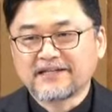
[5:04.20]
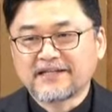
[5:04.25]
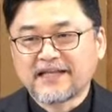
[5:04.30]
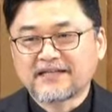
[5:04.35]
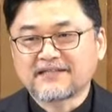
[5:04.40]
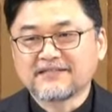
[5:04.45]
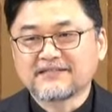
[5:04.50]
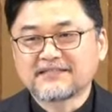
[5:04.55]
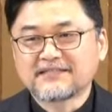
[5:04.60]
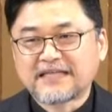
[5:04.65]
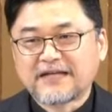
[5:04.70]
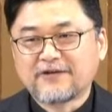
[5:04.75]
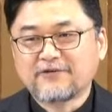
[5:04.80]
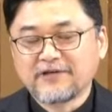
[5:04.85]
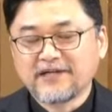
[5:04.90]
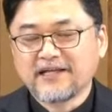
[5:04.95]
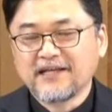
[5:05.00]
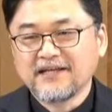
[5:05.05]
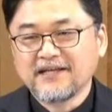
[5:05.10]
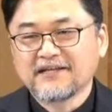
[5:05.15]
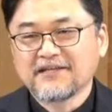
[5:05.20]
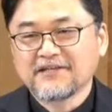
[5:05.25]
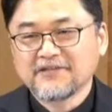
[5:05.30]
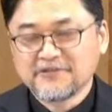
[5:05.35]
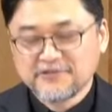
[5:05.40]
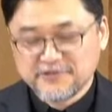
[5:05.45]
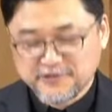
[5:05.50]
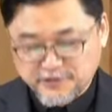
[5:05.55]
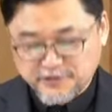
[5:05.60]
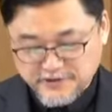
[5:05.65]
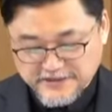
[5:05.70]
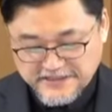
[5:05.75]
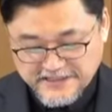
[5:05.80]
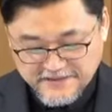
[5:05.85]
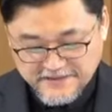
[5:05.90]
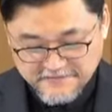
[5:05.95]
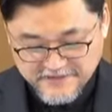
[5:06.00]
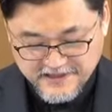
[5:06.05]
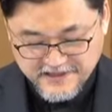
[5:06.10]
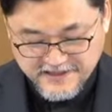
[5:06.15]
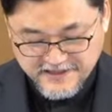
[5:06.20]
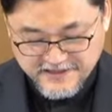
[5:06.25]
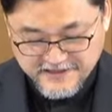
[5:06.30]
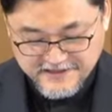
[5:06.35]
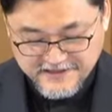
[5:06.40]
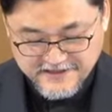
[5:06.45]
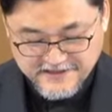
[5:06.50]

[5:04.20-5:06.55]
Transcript: 다른 차원에 존재합니다.